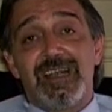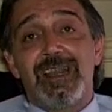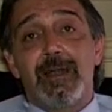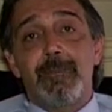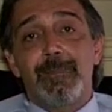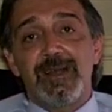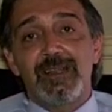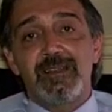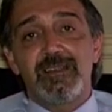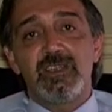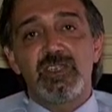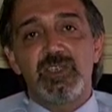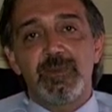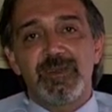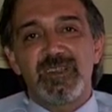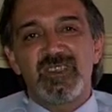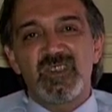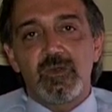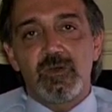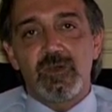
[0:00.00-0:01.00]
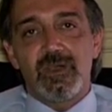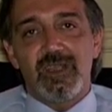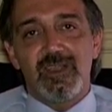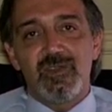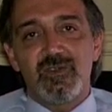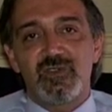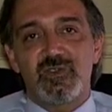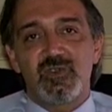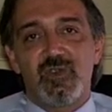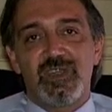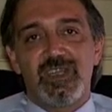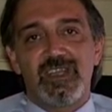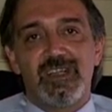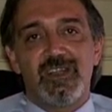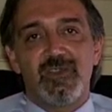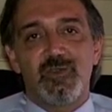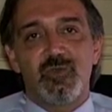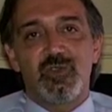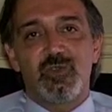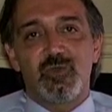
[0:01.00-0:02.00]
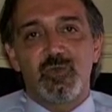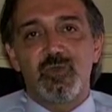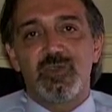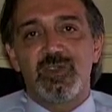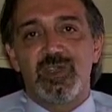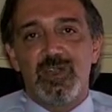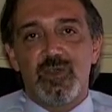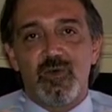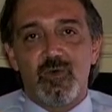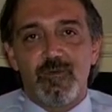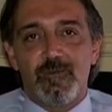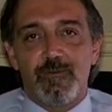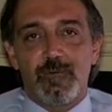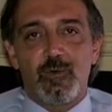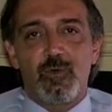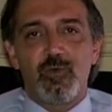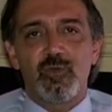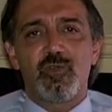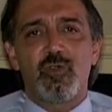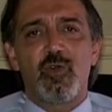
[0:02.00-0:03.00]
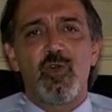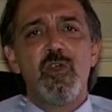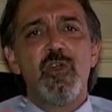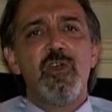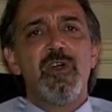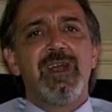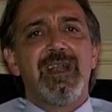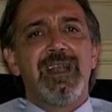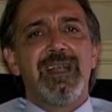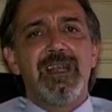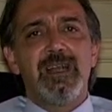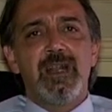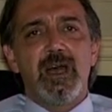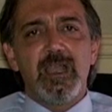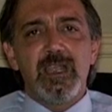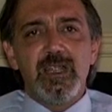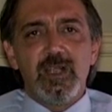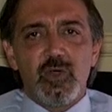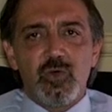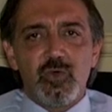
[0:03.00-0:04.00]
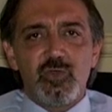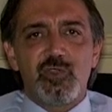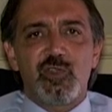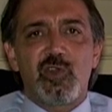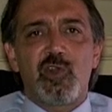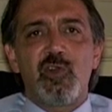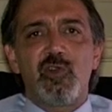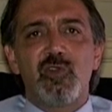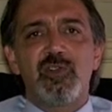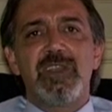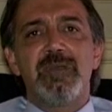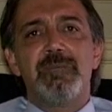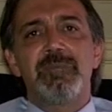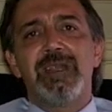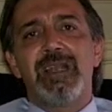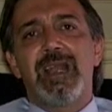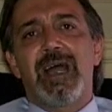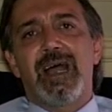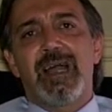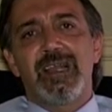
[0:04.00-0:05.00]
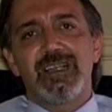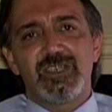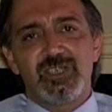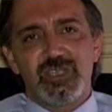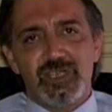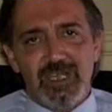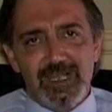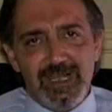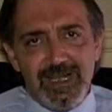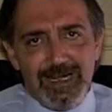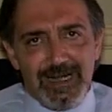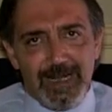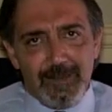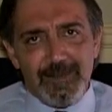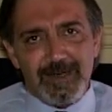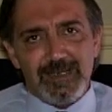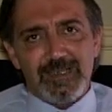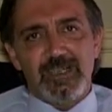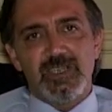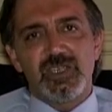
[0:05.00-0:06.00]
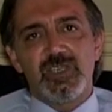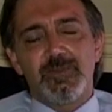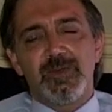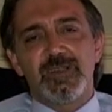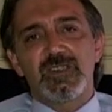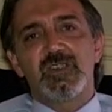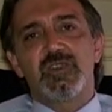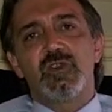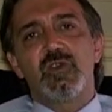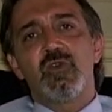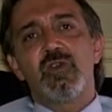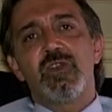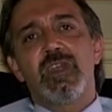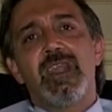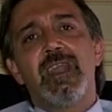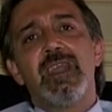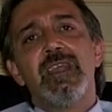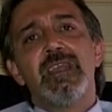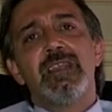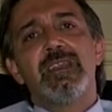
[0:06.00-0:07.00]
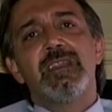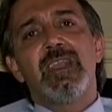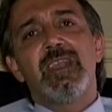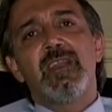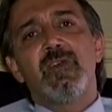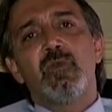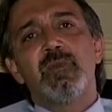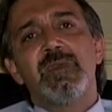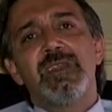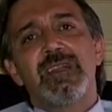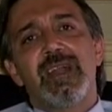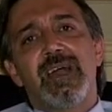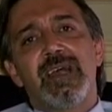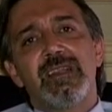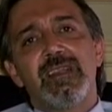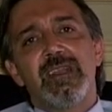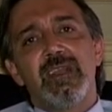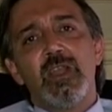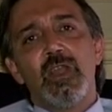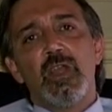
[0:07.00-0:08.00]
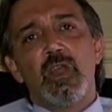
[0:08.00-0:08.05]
La partecipazione che io sto sto chiedendo a tutti il confronto, il, il controllo dei bilanci, la partecipazione nei comitati